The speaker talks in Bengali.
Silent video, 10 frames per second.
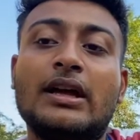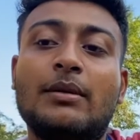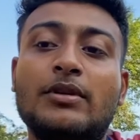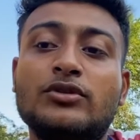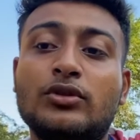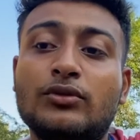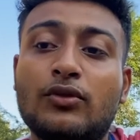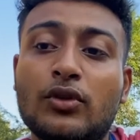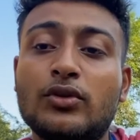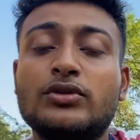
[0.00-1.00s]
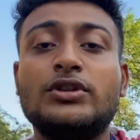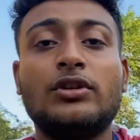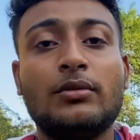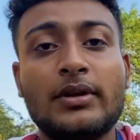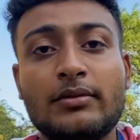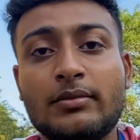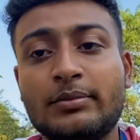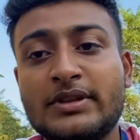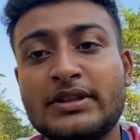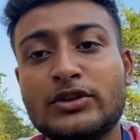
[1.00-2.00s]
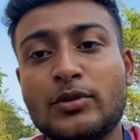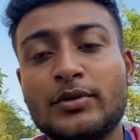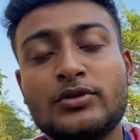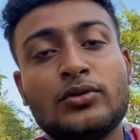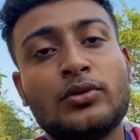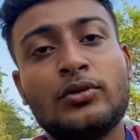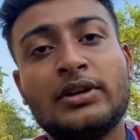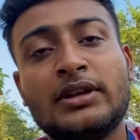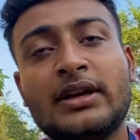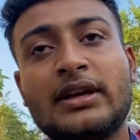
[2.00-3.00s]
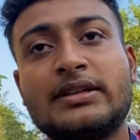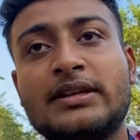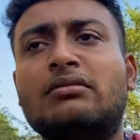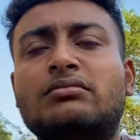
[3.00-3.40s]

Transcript: আমার যত ফটোস ছিল আমার পিসিতে সব কিছু উড়িয়ে নিয়ে গেছে